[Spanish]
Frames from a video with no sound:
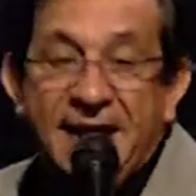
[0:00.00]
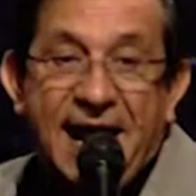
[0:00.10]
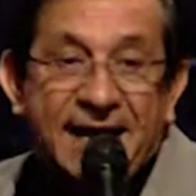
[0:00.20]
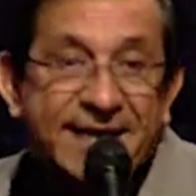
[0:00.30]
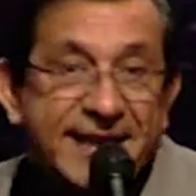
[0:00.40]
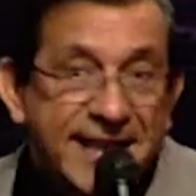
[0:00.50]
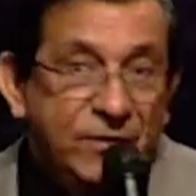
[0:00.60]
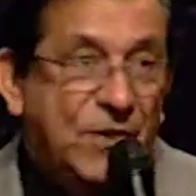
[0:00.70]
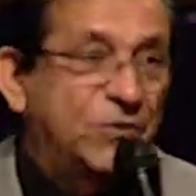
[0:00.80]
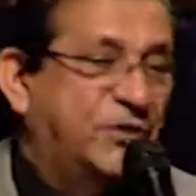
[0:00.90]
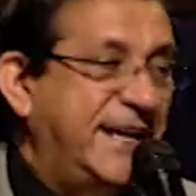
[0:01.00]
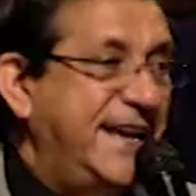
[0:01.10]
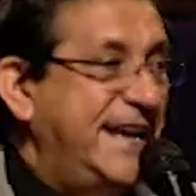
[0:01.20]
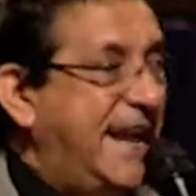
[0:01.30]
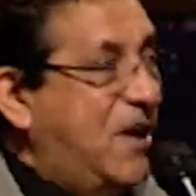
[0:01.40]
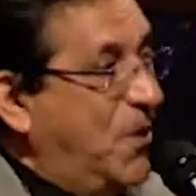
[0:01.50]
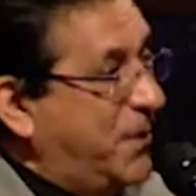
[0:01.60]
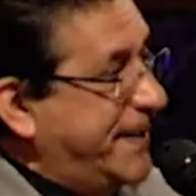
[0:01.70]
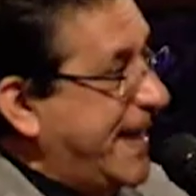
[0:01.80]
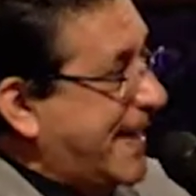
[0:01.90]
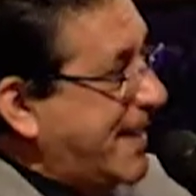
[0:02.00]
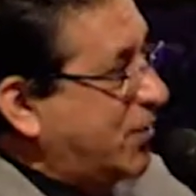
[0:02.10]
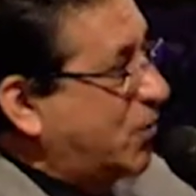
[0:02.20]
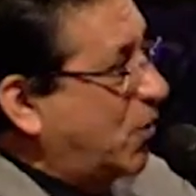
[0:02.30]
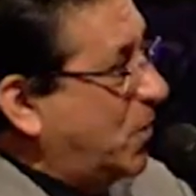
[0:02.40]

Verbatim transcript: adherido a usted la obra de Cristo